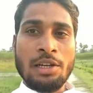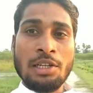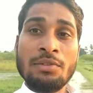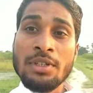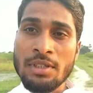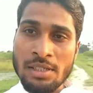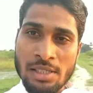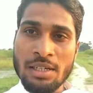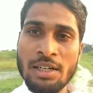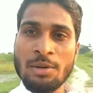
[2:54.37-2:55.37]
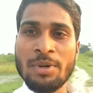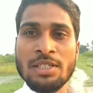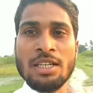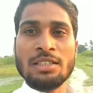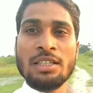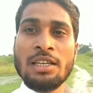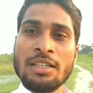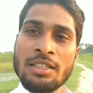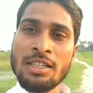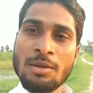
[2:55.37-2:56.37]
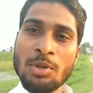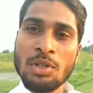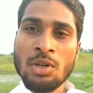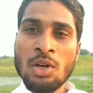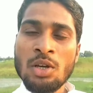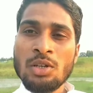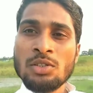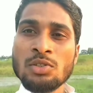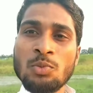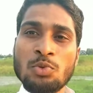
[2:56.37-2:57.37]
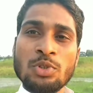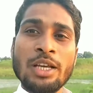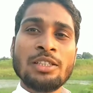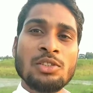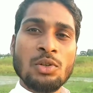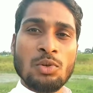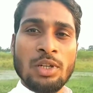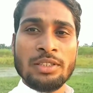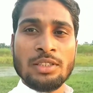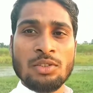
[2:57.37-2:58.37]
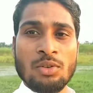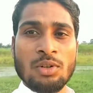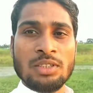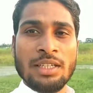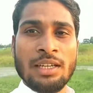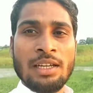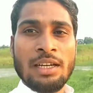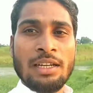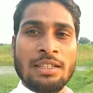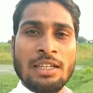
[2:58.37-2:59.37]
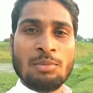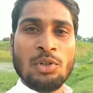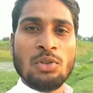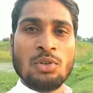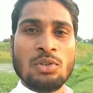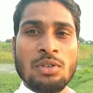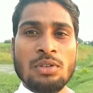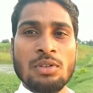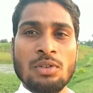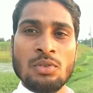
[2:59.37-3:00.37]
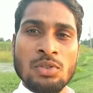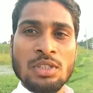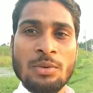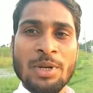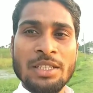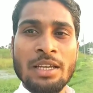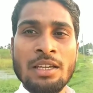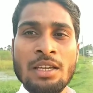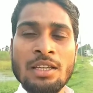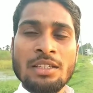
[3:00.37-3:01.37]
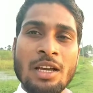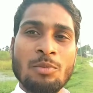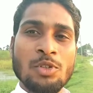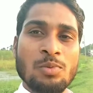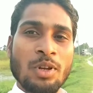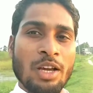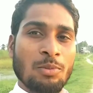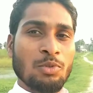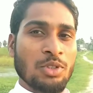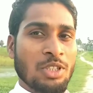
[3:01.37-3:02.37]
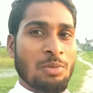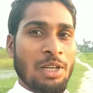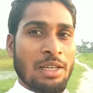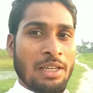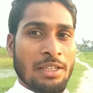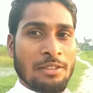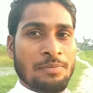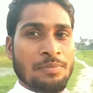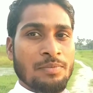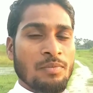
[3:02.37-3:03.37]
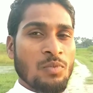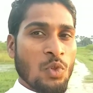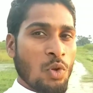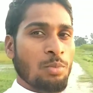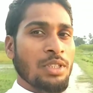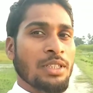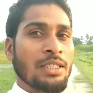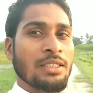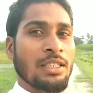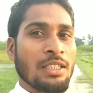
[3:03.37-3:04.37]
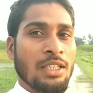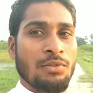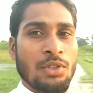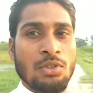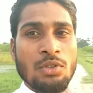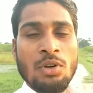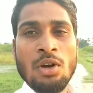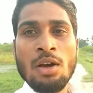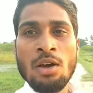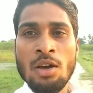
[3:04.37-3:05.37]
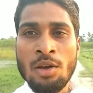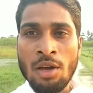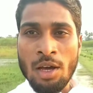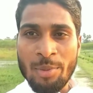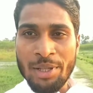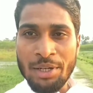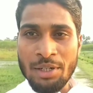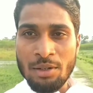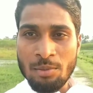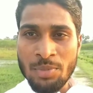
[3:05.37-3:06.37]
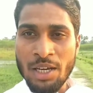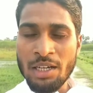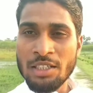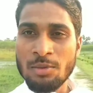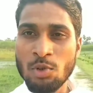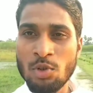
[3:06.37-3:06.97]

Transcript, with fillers: लिविंग स्टैंडर्ड बढ़ जाते हैं लेकिन यह भी इसकी बुनियादी सहूलियत की ज़रूरत है लेकिन अभी लोग उसके बजाय यहाँ म्यूनसिपल कॉरपोरेशन में ले गए हैं उम्मीद करते हैं कि ये वीडियो हमारे बिहार के